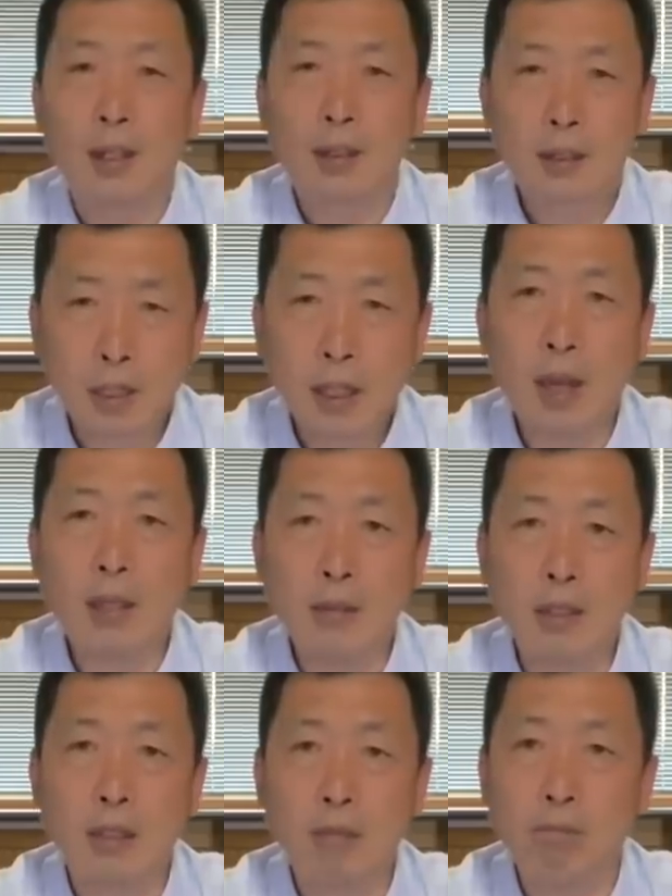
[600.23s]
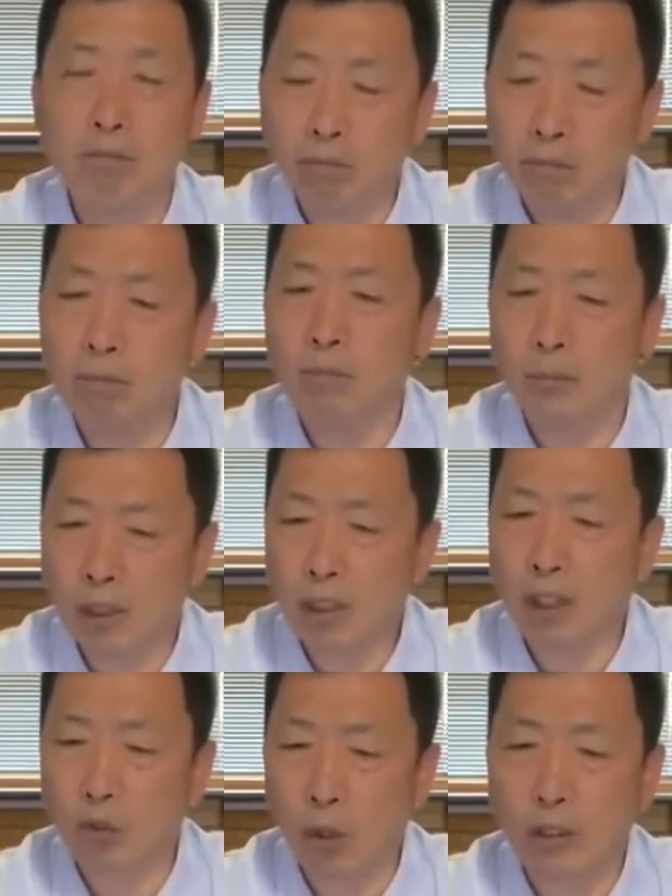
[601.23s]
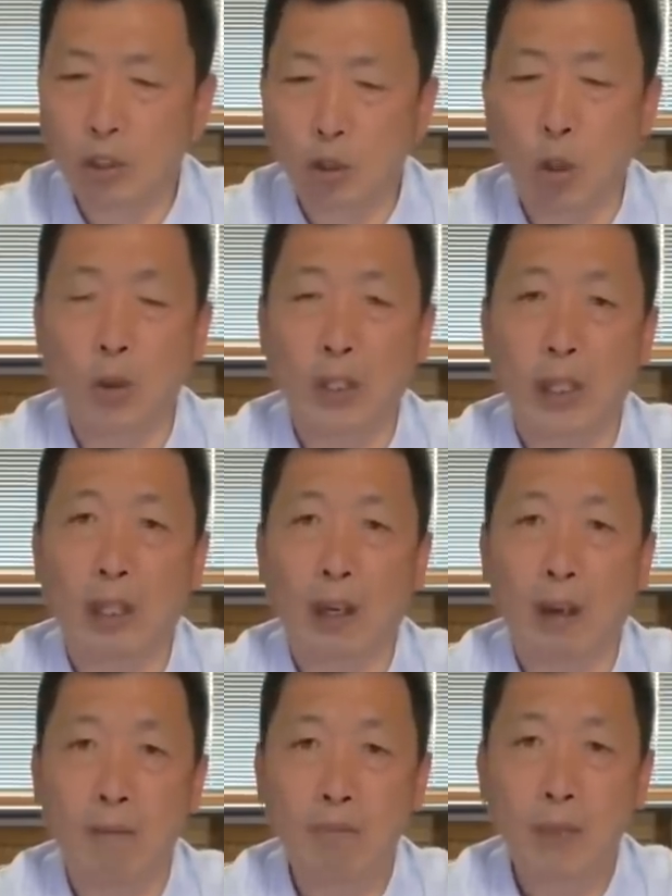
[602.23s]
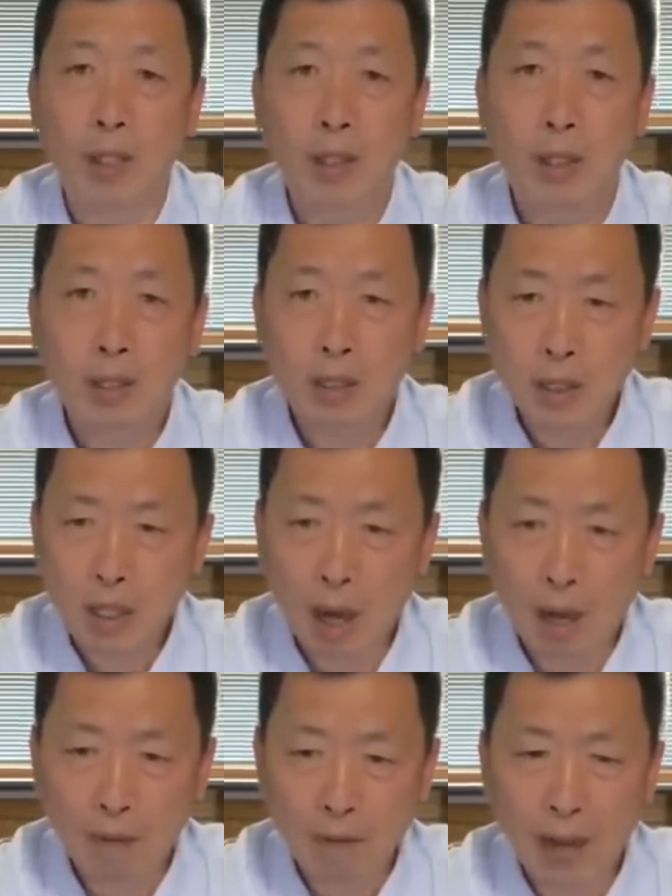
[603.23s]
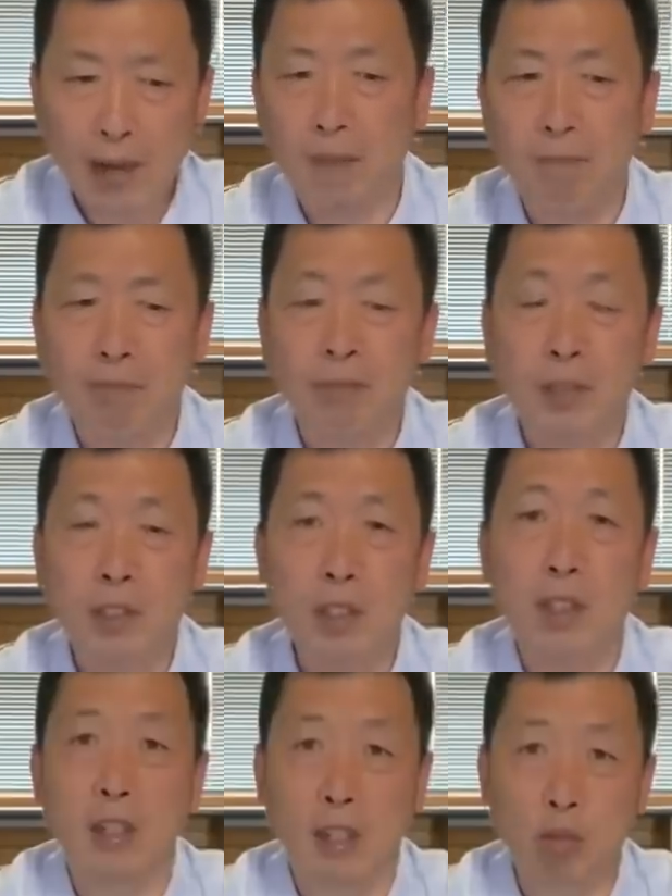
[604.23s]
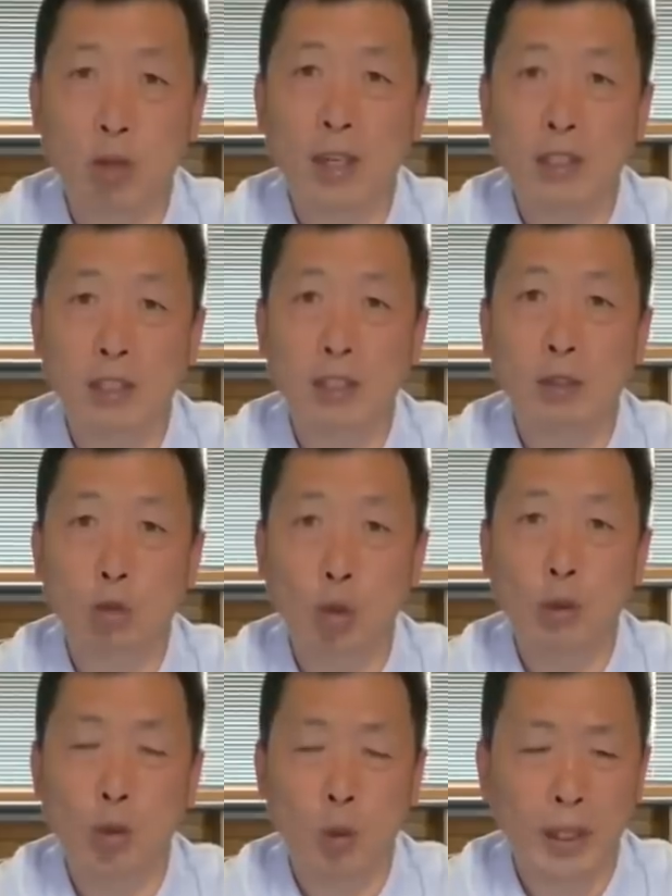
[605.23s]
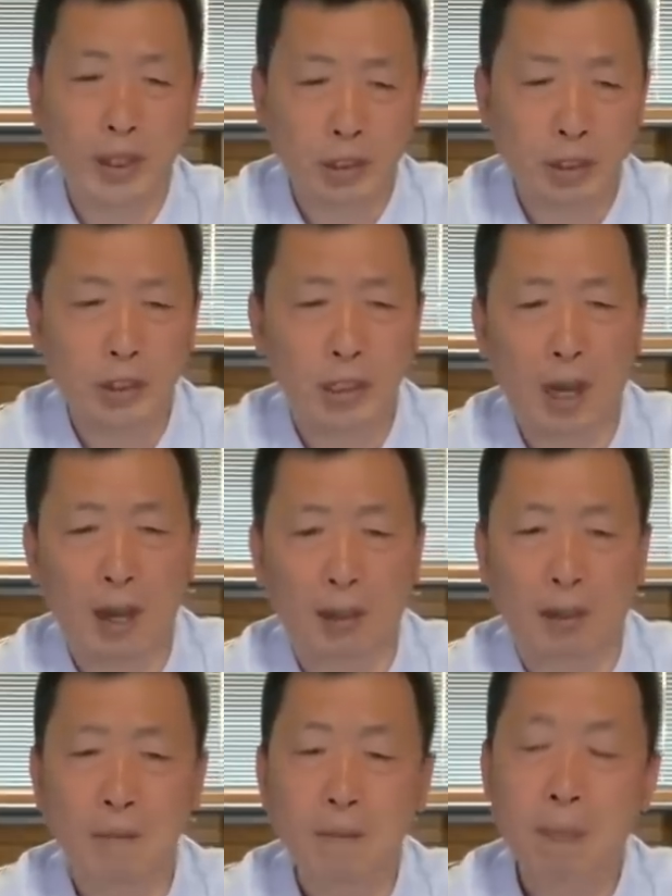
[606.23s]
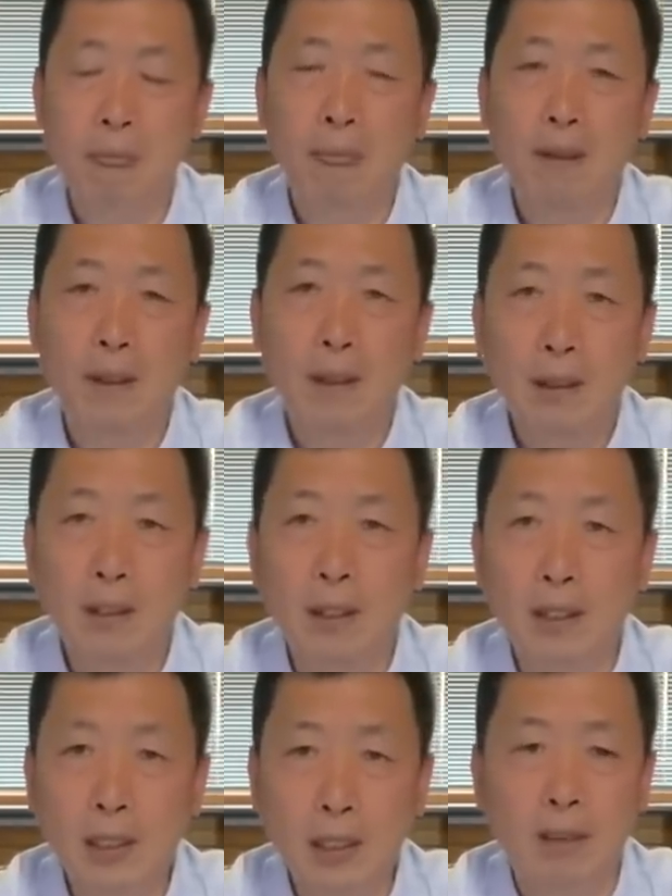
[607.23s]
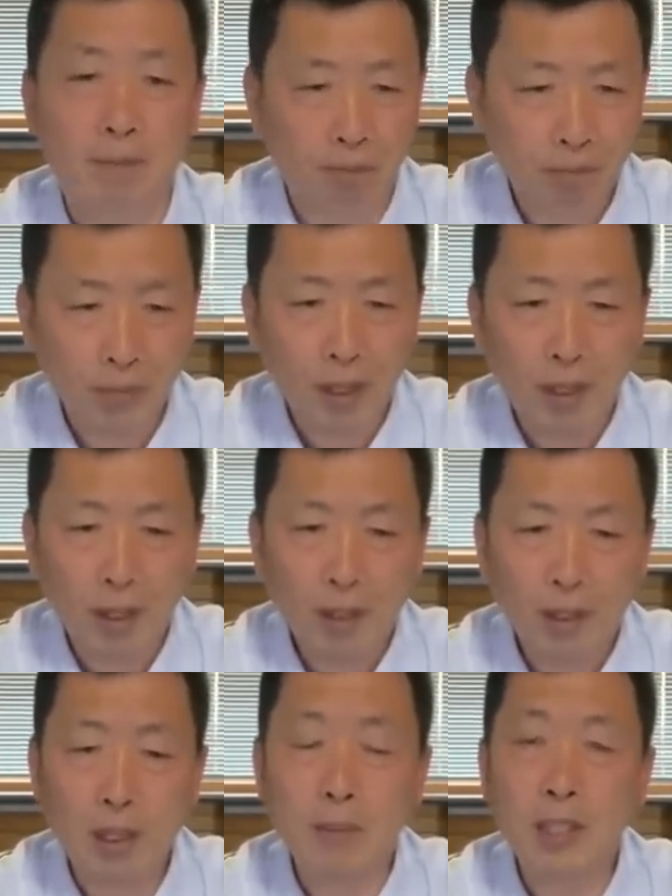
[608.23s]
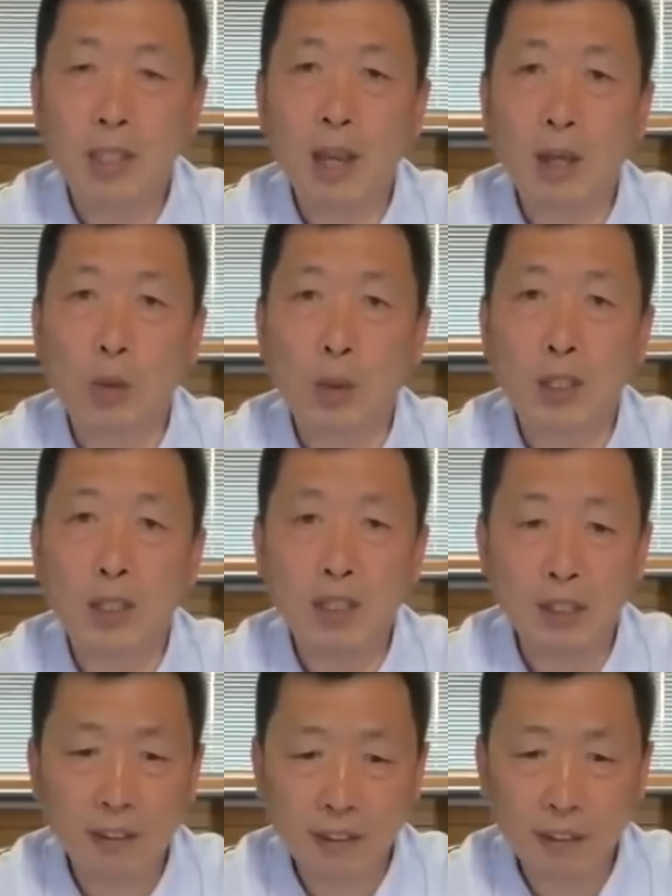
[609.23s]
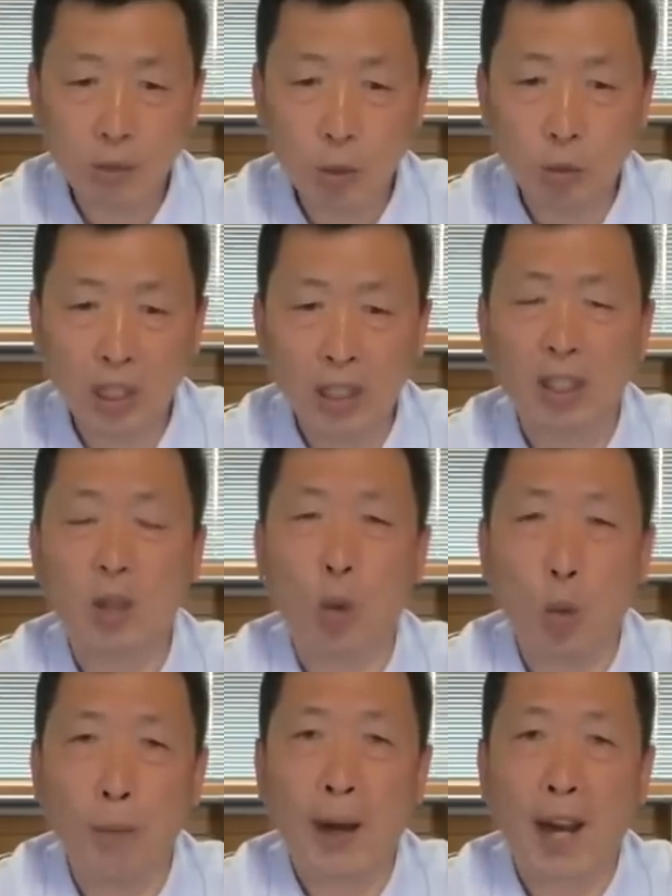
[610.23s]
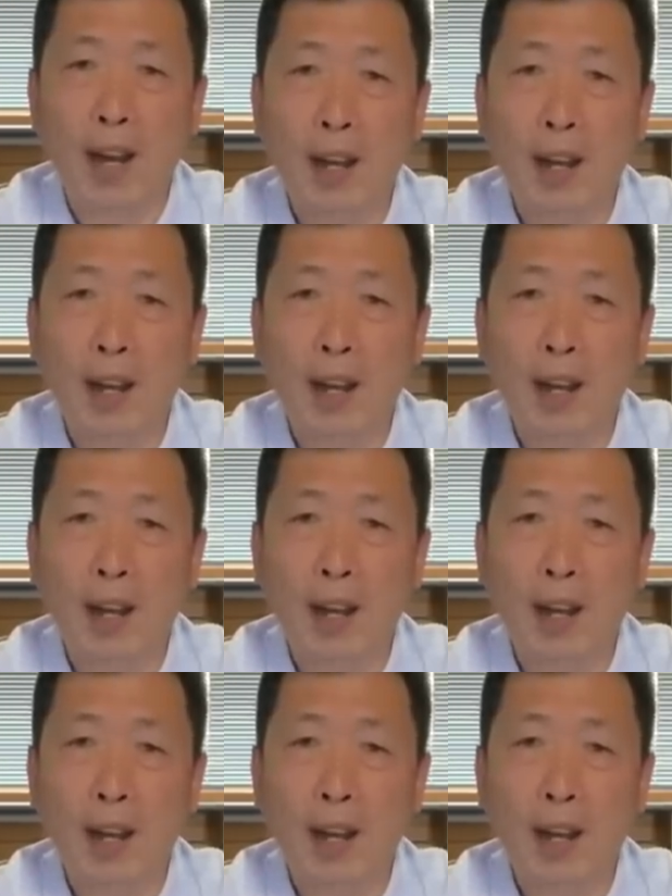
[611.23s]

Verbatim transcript: 千金，嗯，这算是重礼了；相位，这也算是尊贵至上了。可是，你们见过祭祀用的牛吗？